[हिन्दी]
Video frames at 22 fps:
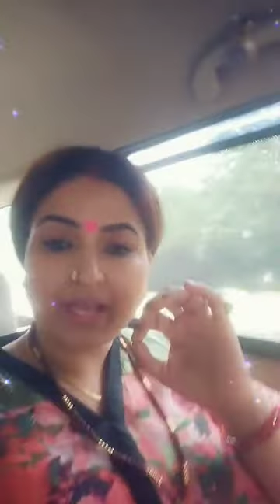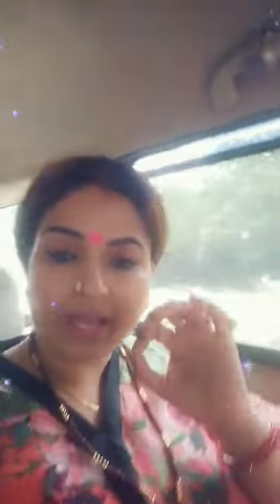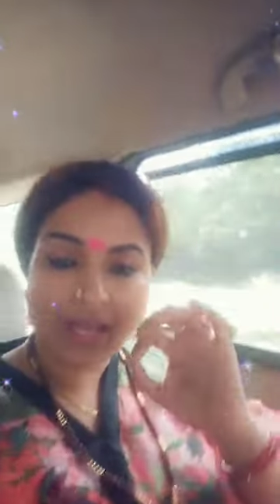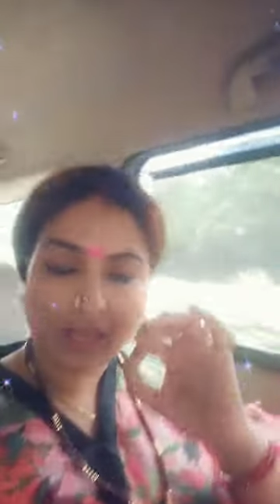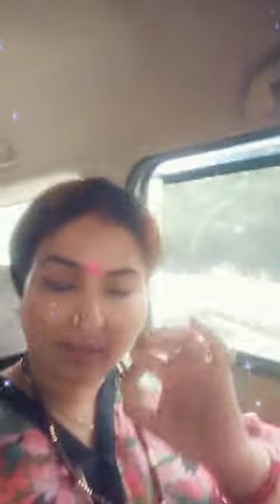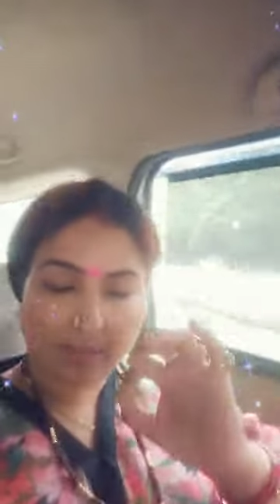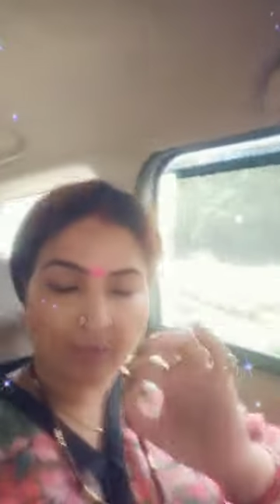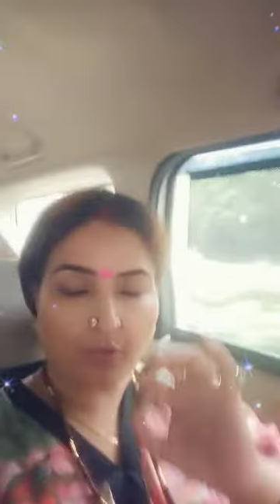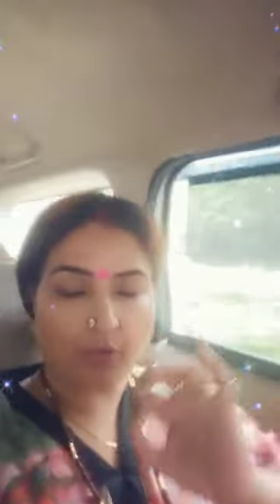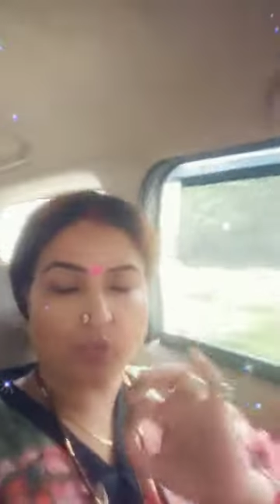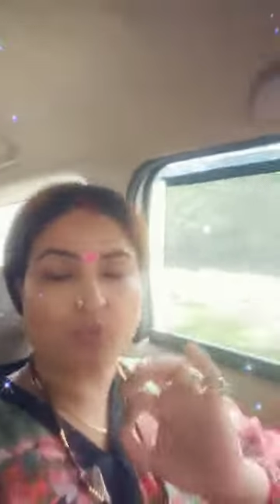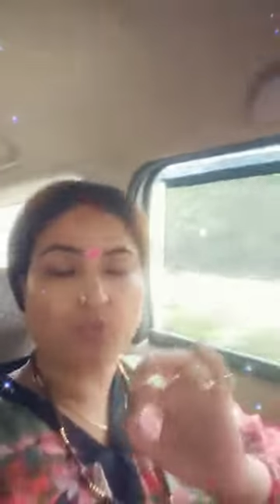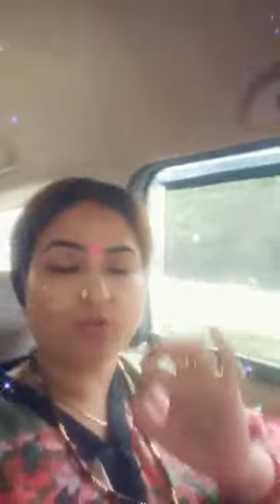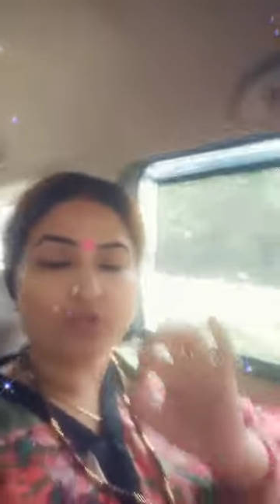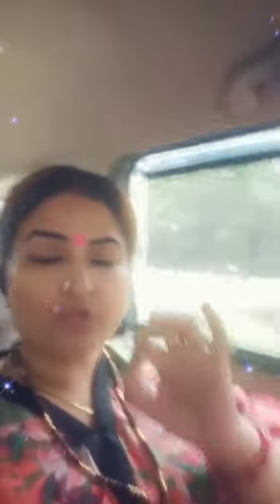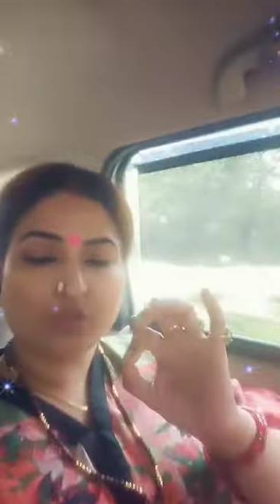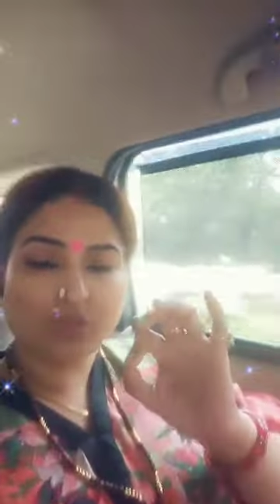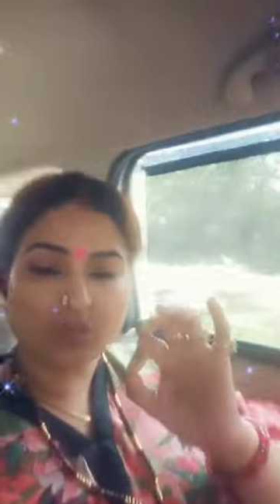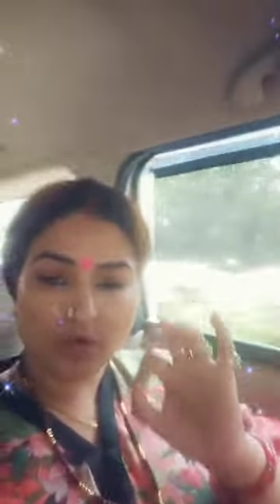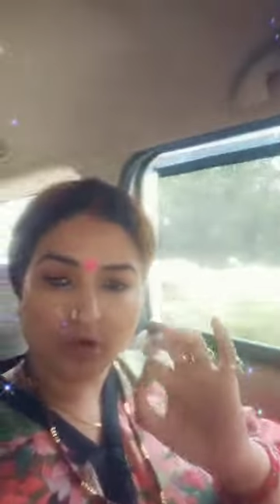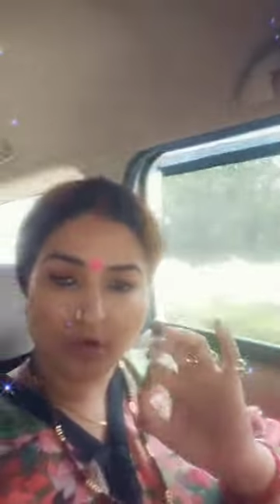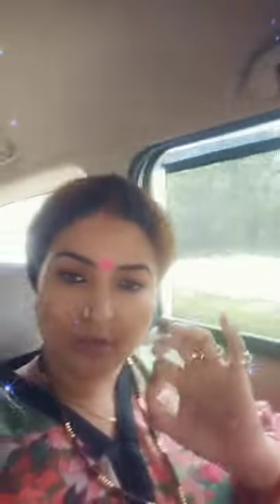आप लोगों की
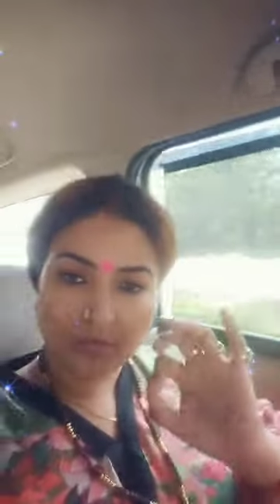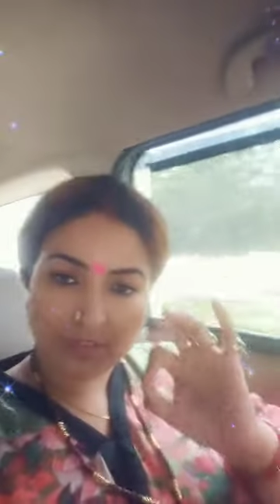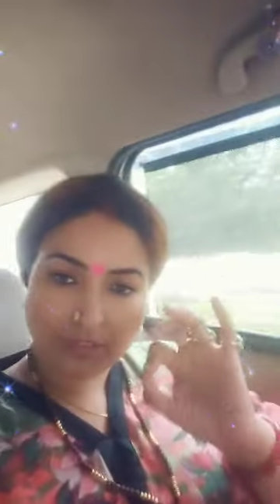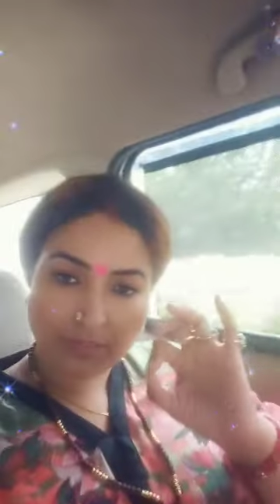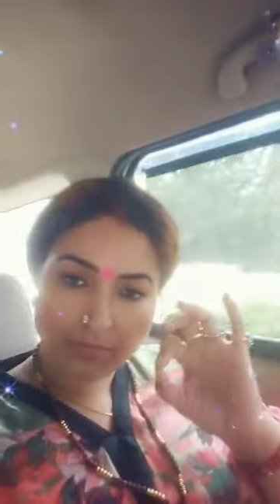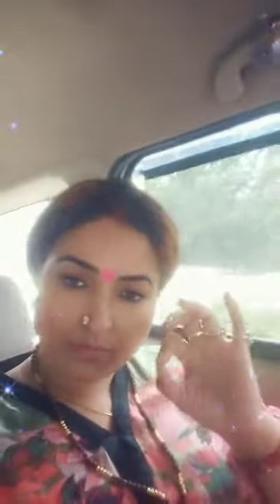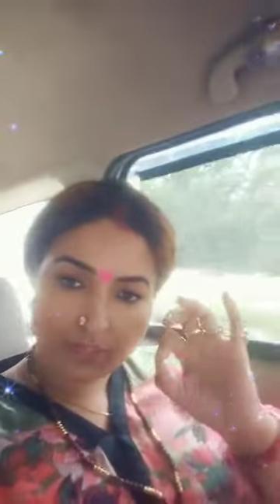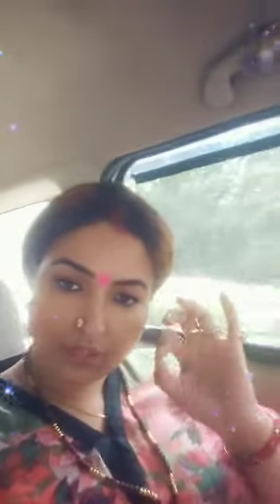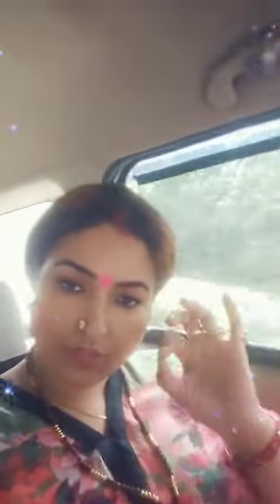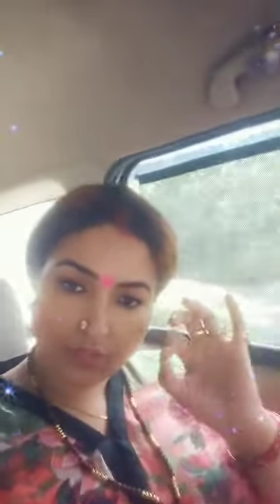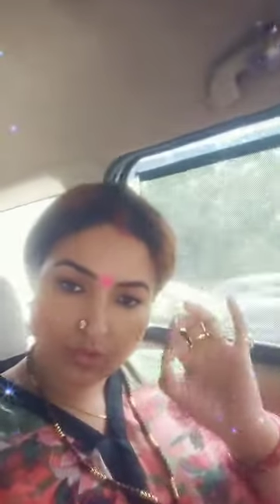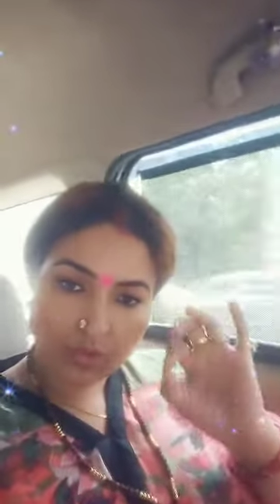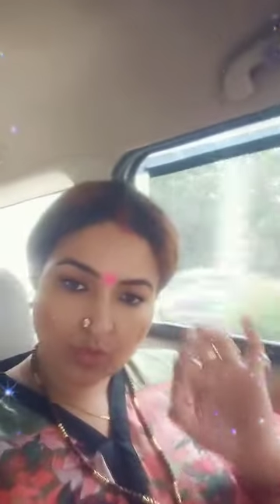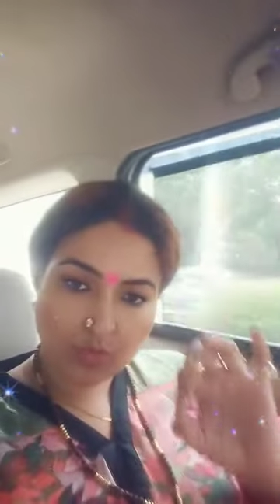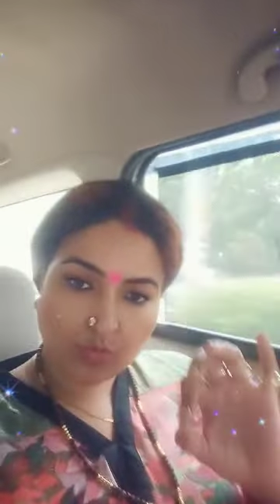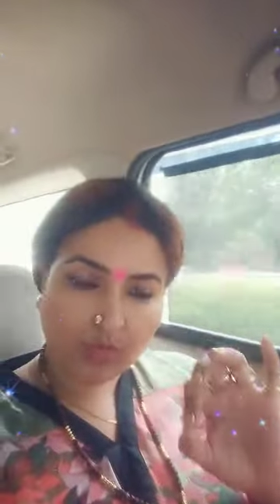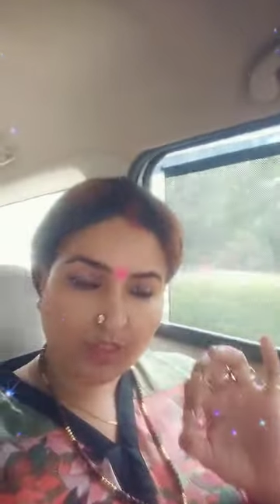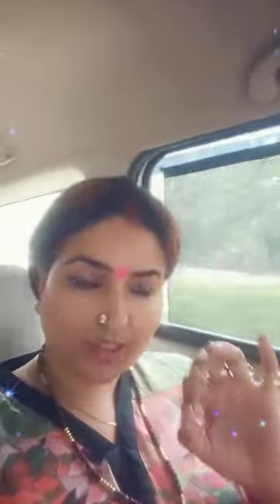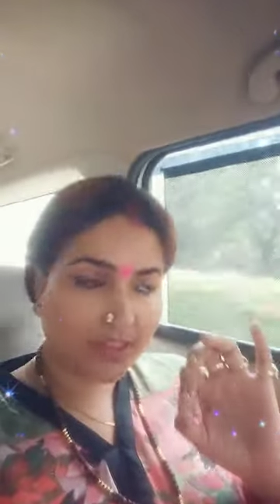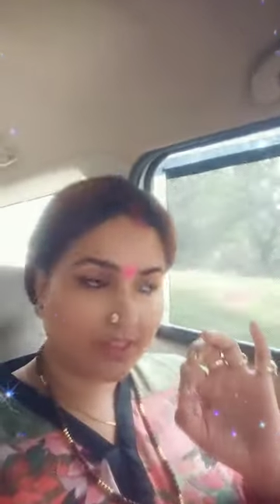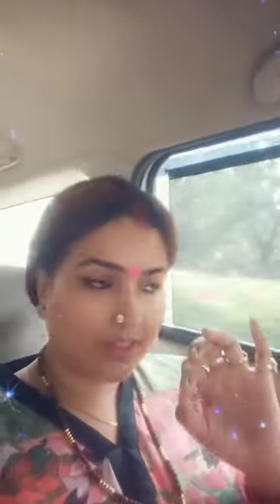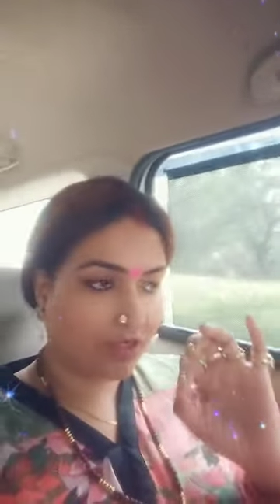दुआओं से बिल्कुल स्वस्थ